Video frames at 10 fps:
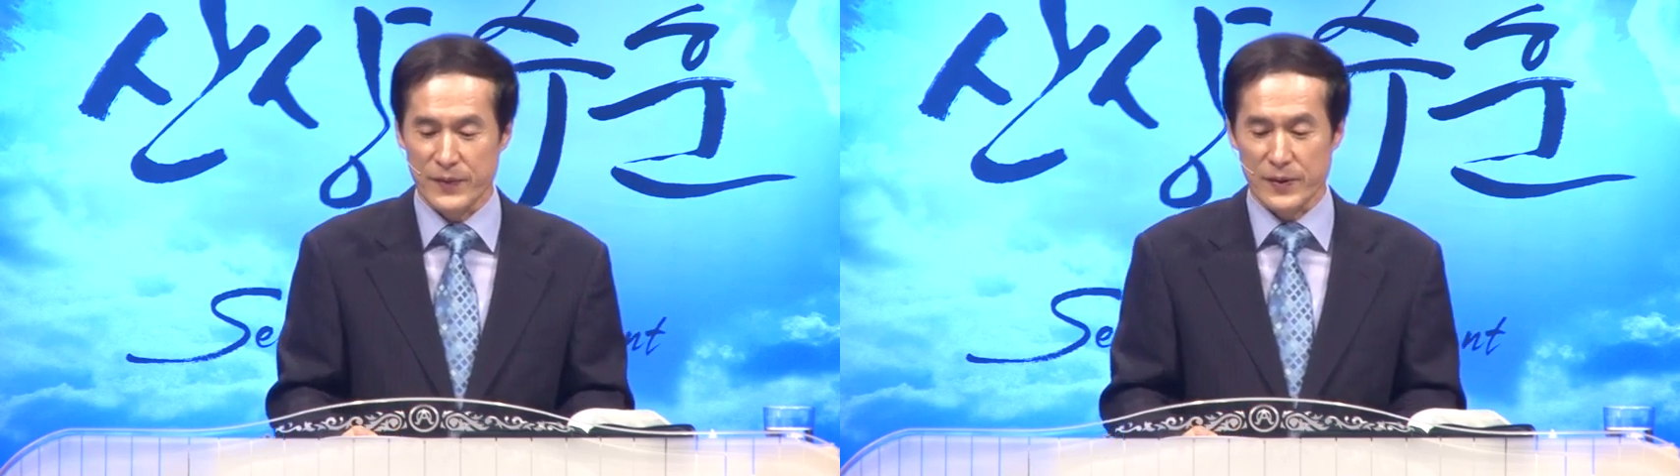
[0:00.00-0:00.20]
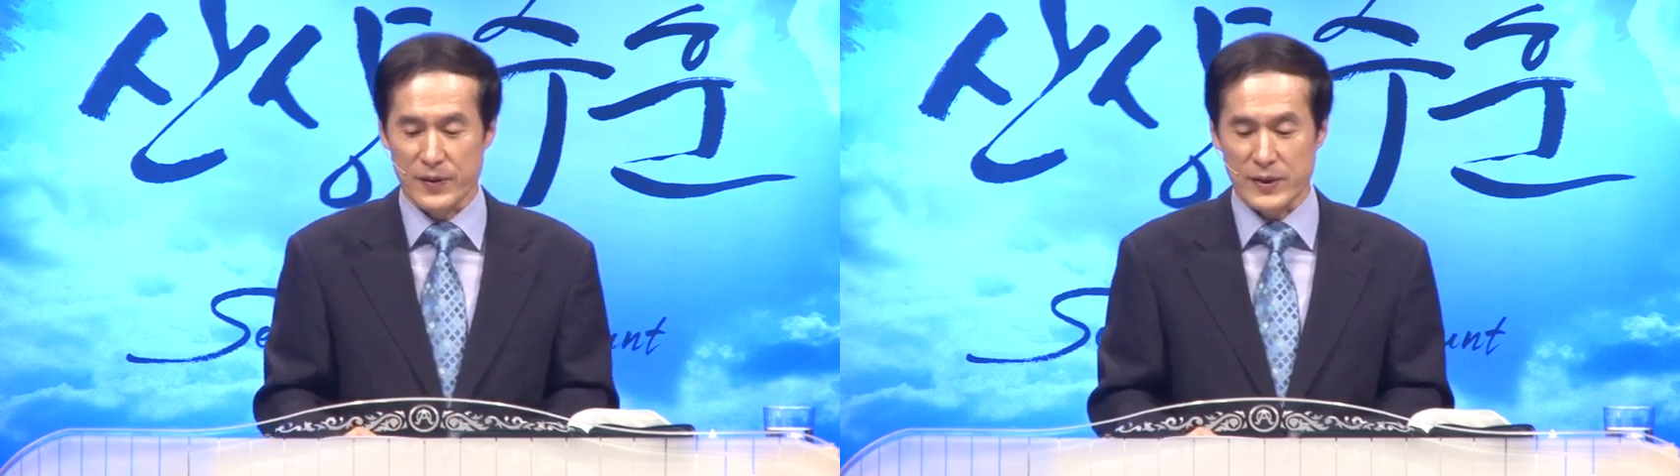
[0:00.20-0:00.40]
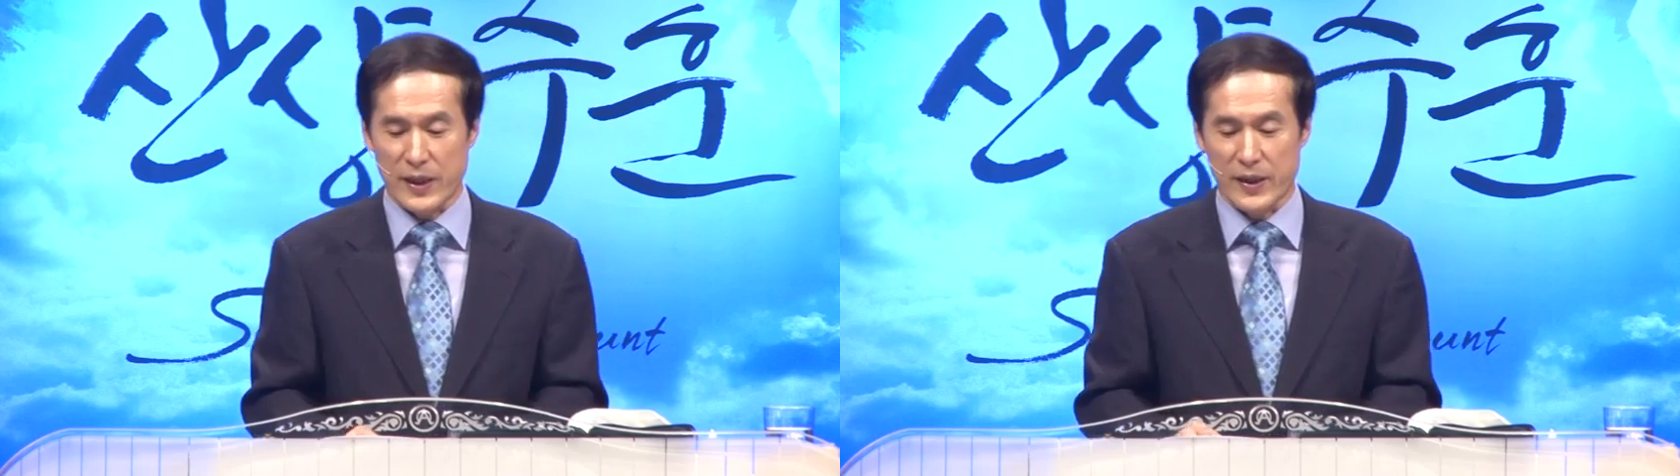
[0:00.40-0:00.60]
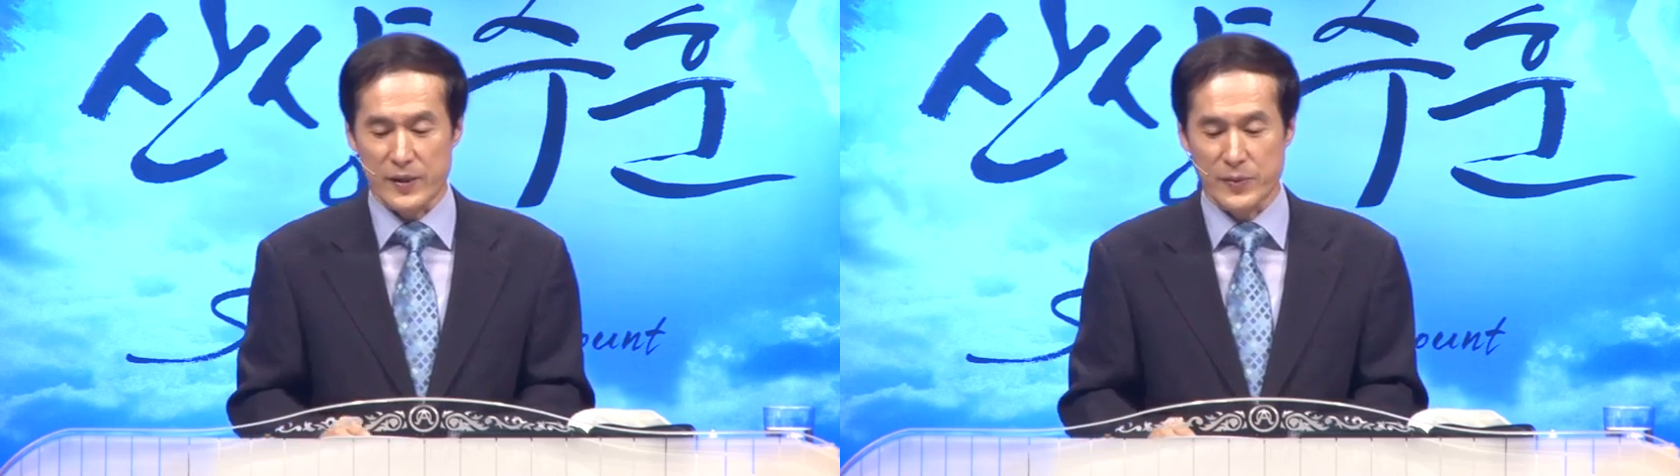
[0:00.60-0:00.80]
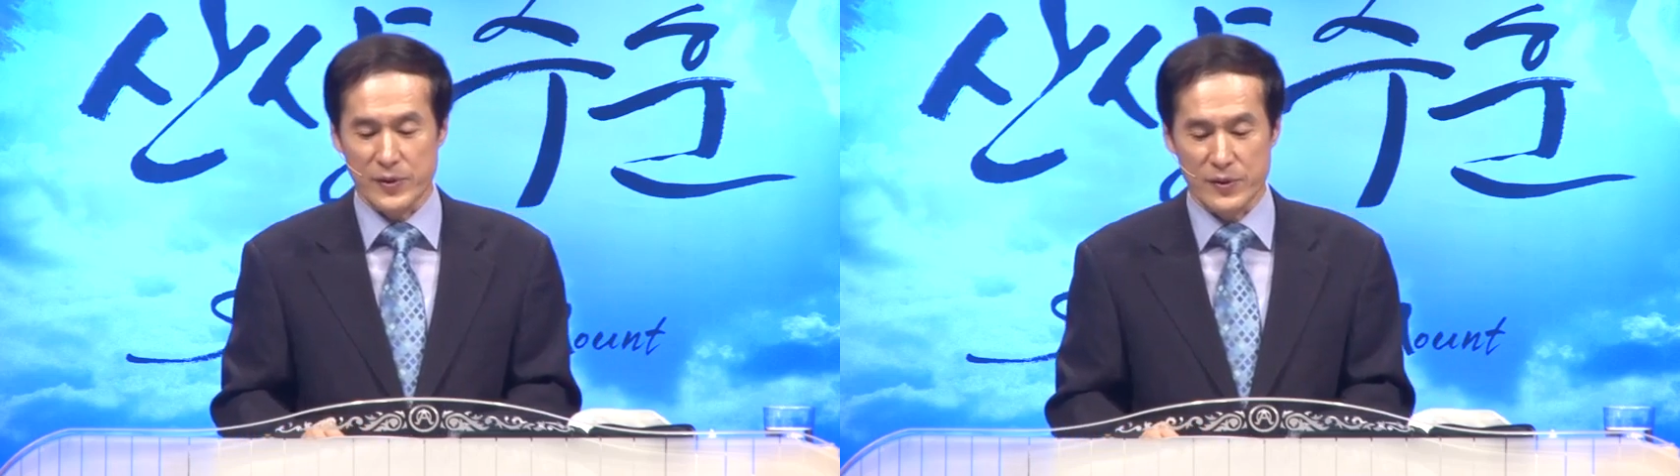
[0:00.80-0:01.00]
그래서
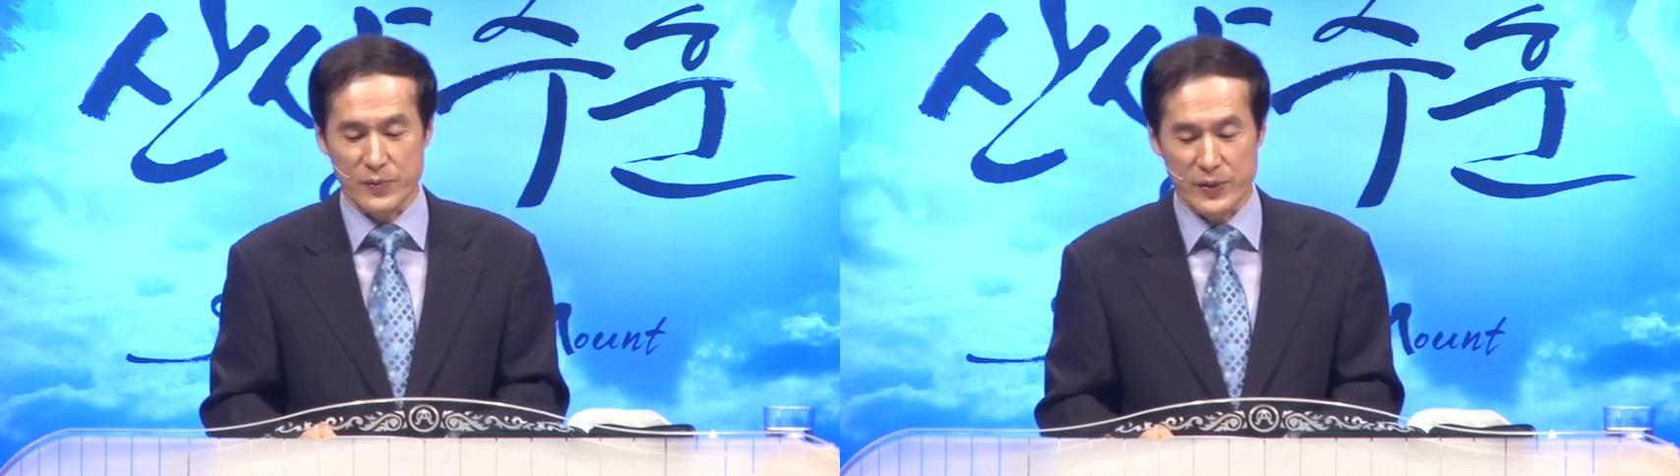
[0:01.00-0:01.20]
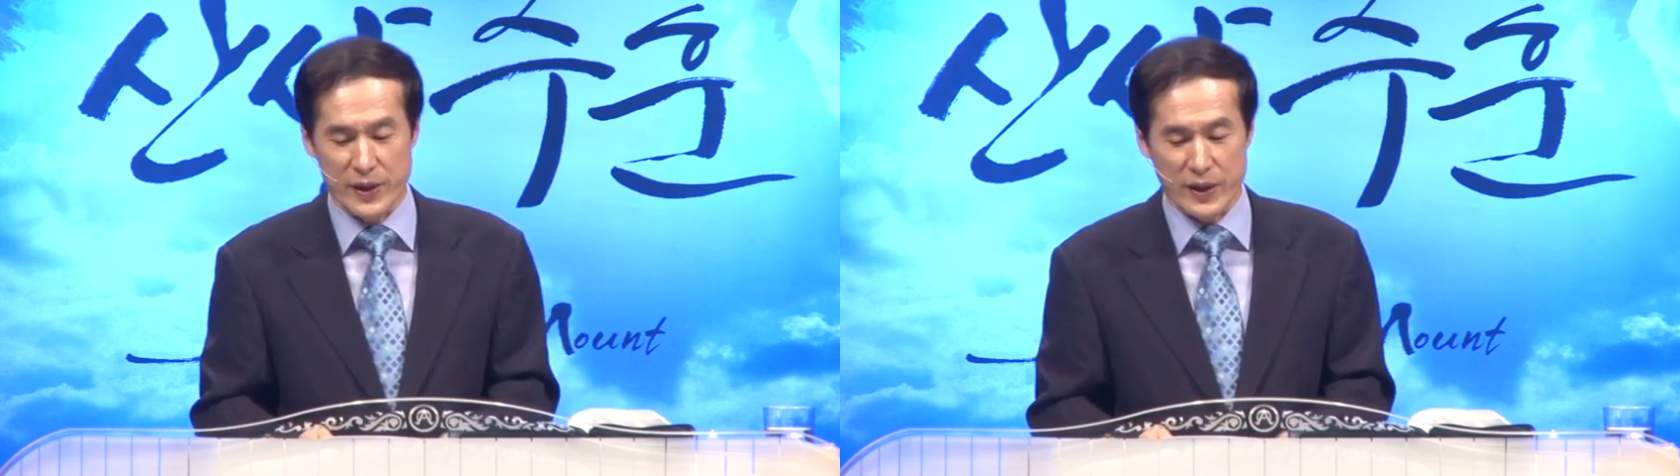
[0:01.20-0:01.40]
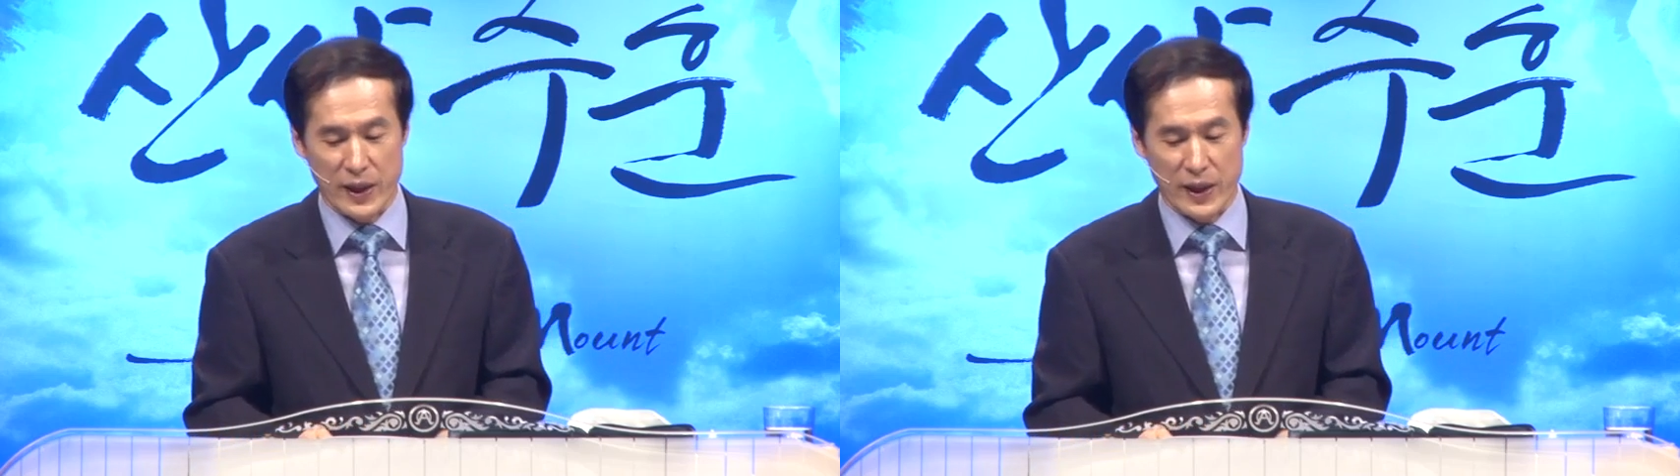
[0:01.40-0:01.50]
하나님은 우리의